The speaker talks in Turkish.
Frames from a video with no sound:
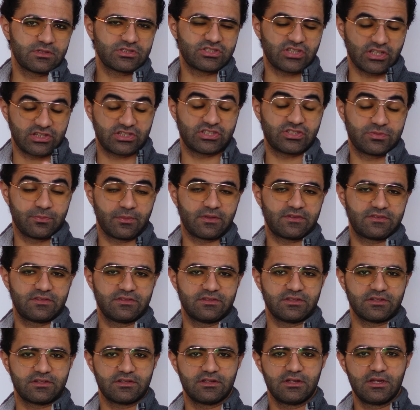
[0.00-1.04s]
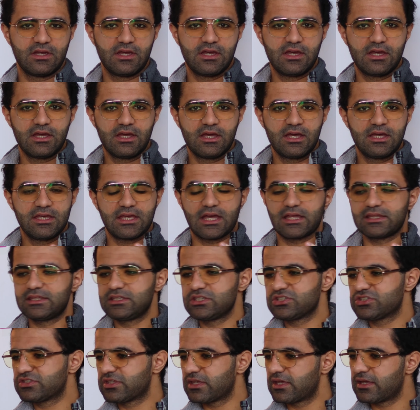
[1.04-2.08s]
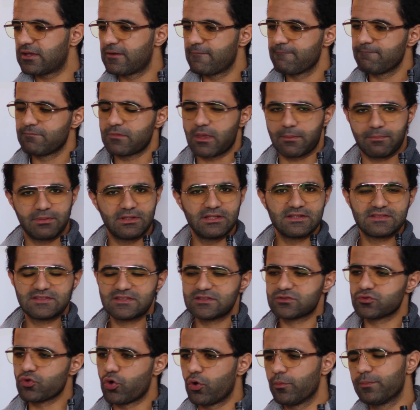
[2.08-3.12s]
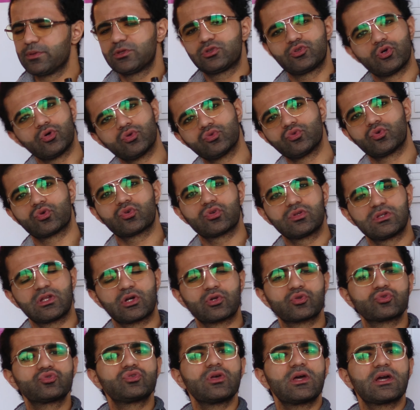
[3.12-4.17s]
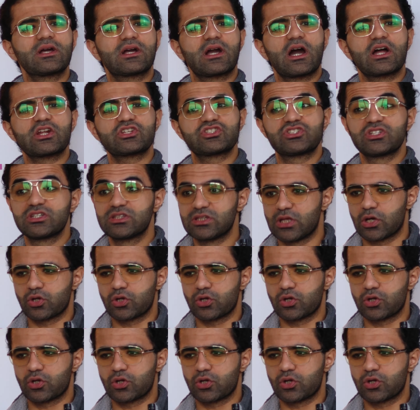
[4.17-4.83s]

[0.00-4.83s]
çatışmasıdır. Yani işte ya bilirsiniz Obito Naruto'ya karşı,